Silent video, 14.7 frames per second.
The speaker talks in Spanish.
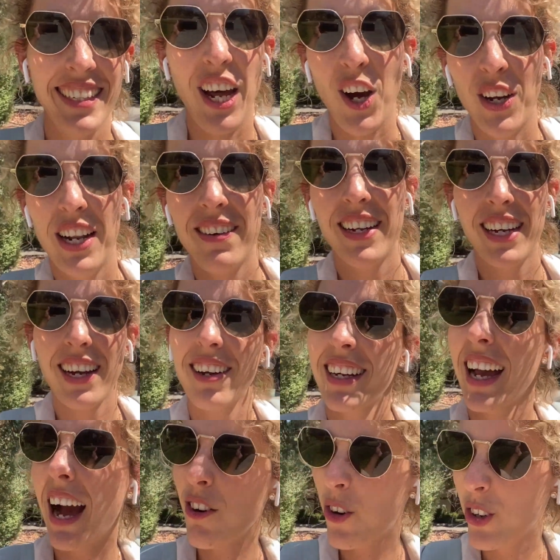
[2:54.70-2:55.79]
no, la verdad que
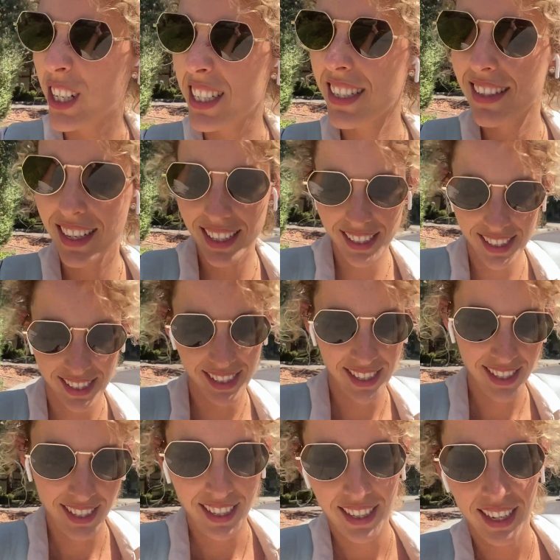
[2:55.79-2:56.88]
aun, con estrés
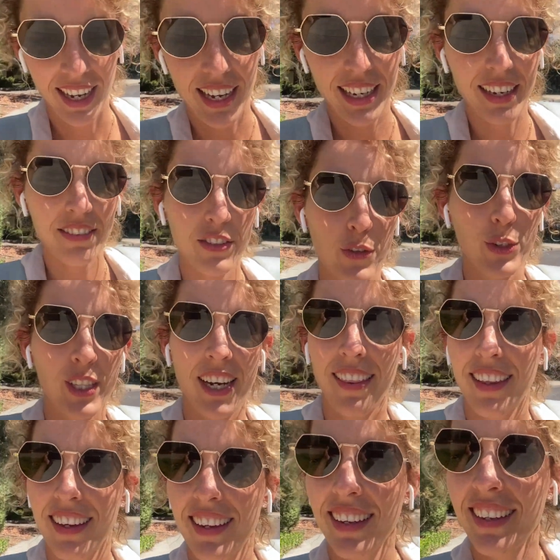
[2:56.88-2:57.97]
hay que disfrutar
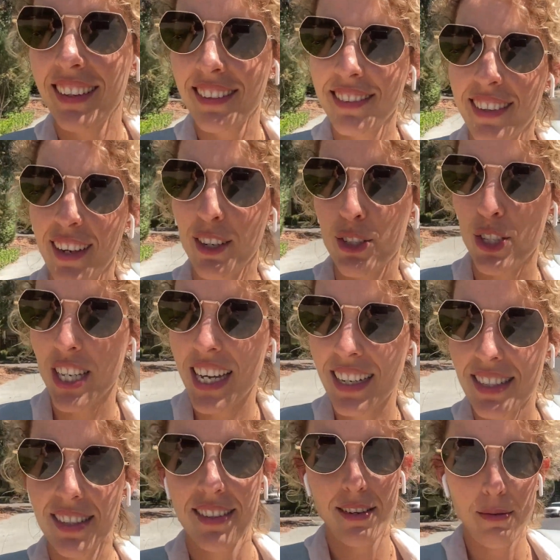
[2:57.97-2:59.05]
de los
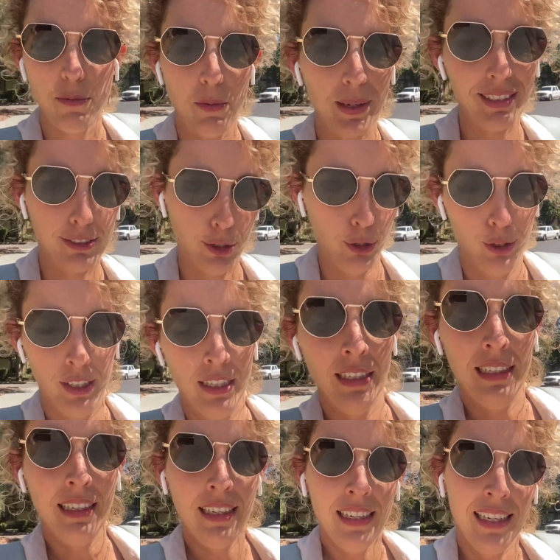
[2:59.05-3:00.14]
días y del momento.
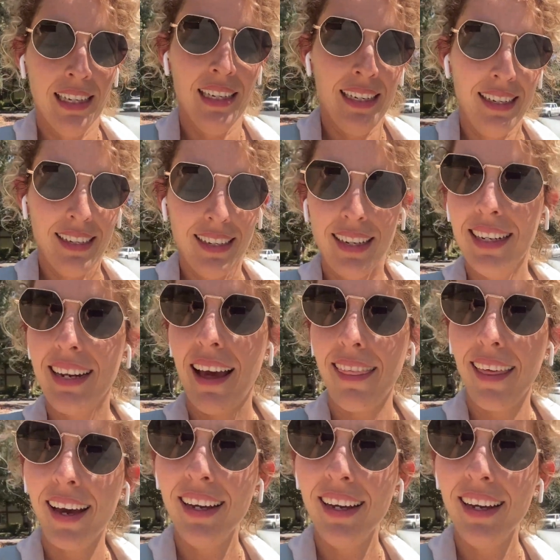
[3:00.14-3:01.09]
Y nada,